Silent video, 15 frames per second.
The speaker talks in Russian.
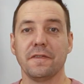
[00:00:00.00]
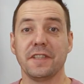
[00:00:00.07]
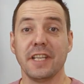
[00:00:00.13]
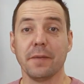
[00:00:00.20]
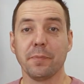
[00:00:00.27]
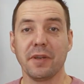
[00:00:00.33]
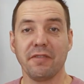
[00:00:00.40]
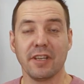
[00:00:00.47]

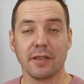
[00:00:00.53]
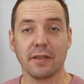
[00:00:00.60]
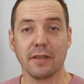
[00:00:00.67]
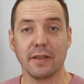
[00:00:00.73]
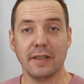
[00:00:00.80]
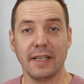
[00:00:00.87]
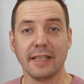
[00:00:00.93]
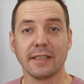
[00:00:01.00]
Всем привет!
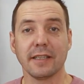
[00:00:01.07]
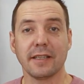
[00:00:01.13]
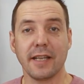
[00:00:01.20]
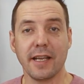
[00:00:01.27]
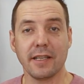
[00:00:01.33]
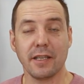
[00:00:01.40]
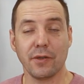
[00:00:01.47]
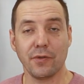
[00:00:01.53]
Это
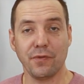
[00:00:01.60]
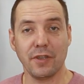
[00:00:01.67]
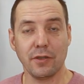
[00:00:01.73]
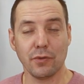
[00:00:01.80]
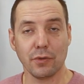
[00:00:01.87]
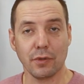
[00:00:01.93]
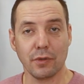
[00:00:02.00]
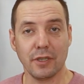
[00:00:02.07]
третье
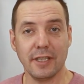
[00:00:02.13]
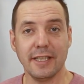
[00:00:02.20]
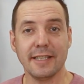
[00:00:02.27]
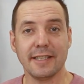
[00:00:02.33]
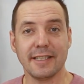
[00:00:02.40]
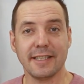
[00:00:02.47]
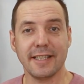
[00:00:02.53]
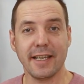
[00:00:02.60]
видео
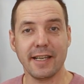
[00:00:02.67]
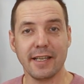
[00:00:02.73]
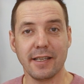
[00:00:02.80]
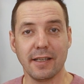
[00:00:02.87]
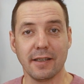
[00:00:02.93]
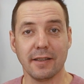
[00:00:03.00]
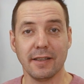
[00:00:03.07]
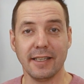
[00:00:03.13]
из
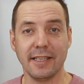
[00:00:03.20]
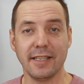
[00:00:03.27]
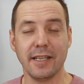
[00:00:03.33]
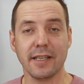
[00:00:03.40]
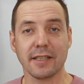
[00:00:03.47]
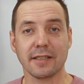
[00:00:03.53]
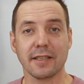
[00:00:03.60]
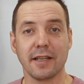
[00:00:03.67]
серии,
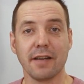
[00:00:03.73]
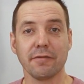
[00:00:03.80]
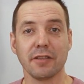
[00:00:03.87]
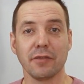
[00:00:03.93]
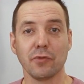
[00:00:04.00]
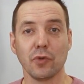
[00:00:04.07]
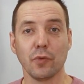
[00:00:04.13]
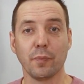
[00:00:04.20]
где я
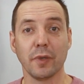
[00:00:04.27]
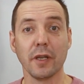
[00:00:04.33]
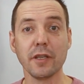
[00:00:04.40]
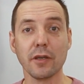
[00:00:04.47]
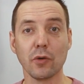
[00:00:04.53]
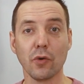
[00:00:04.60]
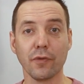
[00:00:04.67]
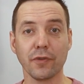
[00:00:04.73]
сравниваю
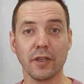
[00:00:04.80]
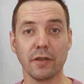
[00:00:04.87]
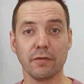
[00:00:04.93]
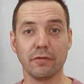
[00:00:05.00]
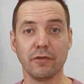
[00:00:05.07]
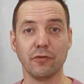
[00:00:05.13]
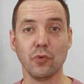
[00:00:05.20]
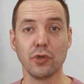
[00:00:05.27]
планировки
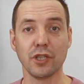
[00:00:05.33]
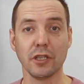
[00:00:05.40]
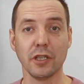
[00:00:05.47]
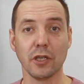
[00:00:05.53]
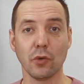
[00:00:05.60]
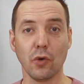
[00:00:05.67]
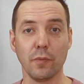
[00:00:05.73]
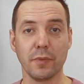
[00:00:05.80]
в двух
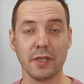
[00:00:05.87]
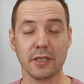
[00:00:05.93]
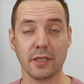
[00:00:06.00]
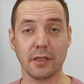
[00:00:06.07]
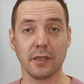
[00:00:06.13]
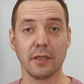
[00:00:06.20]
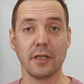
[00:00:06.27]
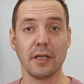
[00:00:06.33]
жилых
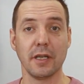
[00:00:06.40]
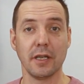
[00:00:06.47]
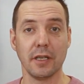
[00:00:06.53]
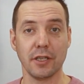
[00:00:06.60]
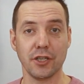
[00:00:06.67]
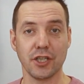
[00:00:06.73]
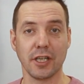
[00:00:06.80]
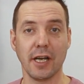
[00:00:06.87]
комплексах –
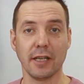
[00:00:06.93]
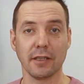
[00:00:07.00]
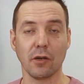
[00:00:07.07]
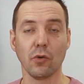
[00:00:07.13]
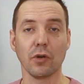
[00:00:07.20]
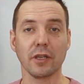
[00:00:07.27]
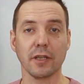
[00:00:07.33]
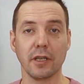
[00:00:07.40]
ЖК
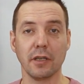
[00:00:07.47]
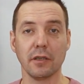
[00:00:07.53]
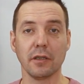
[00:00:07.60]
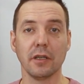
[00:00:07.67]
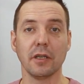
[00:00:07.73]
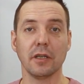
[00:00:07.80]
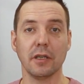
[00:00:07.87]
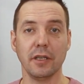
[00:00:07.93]
Нагорный
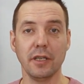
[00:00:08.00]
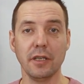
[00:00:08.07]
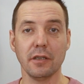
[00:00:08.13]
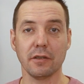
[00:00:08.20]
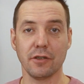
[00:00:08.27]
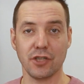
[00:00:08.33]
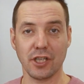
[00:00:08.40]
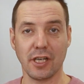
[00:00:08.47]
и
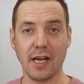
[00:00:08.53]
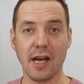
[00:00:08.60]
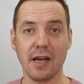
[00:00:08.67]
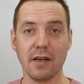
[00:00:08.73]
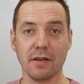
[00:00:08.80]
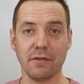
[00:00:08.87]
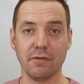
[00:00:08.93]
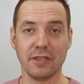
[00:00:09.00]
ЖК
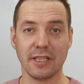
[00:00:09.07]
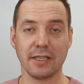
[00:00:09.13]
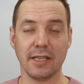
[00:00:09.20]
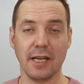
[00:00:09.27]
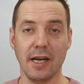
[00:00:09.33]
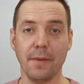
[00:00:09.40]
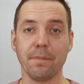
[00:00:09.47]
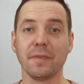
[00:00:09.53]

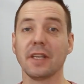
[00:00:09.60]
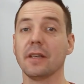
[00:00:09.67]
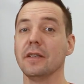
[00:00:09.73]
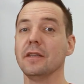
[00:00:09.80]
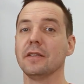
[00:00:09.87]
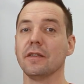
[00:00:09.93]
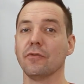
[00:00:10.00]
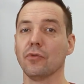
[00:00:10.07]
Высота.
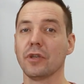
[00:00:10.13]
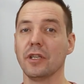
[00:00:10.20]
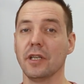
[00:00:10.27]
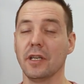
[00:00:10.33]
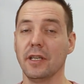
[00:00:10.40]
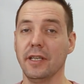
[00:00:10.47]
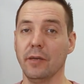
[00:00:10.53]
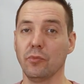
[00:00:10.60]
И
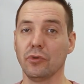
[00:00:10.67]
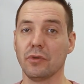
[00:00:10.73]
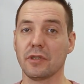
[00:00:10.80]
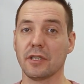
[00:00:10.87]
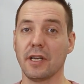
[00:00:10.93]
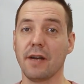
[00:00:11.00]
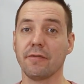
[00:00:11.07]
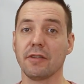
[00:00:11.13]
сегодня я буду
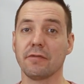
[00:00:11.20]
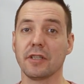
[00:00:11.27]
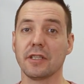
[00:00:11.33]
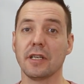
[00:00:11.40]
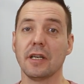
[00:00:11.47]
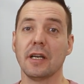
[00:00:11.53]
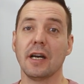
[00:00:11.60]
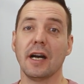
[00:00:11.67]
сравнивать
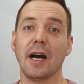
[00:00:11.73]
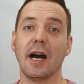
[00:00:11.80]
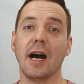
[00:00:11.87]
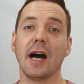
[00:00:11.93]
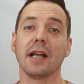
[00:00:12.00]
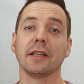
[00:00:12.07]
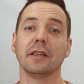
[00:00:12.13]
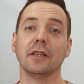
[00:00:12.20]

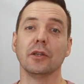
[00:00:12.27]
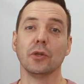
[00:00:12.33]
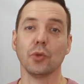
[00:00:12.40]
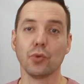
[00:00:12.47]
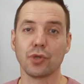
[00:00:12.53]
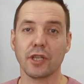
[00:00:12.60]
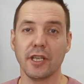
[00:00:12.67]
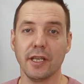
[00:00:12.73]

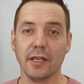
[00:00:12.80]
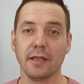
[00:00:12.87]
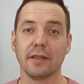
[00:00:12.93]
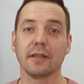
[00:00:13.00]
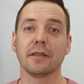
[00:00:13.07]
однушки.